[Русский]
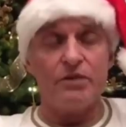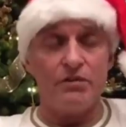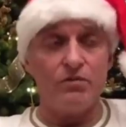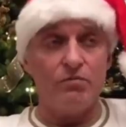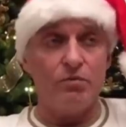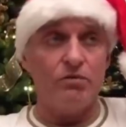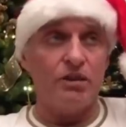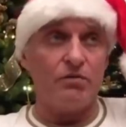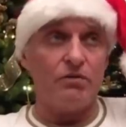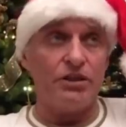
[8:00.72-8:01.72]
году будет
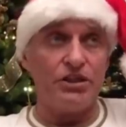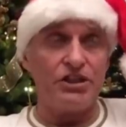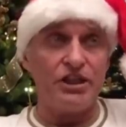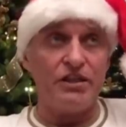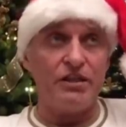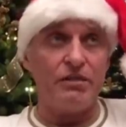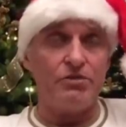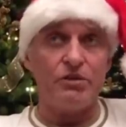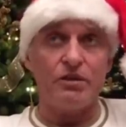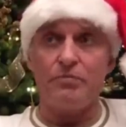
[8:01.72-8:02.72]
какое-то решение,
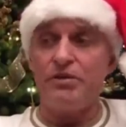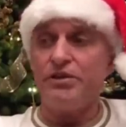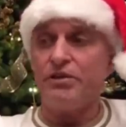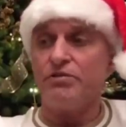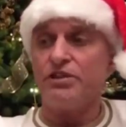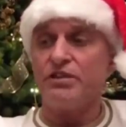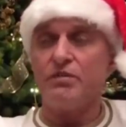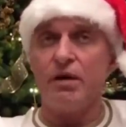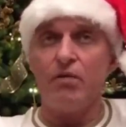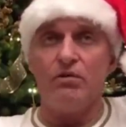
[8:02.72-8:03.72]
ничего я комментировать сейчас
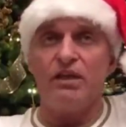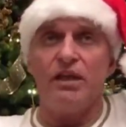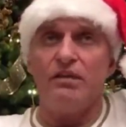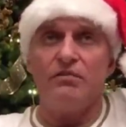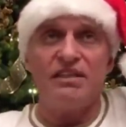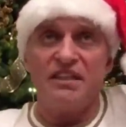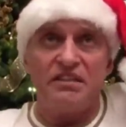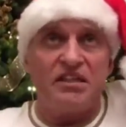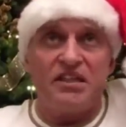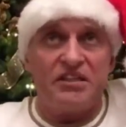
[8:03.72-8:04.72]
не могу, да и новостей
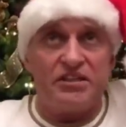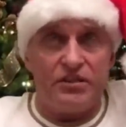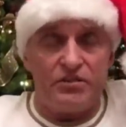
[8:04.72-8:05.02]
никаких нет,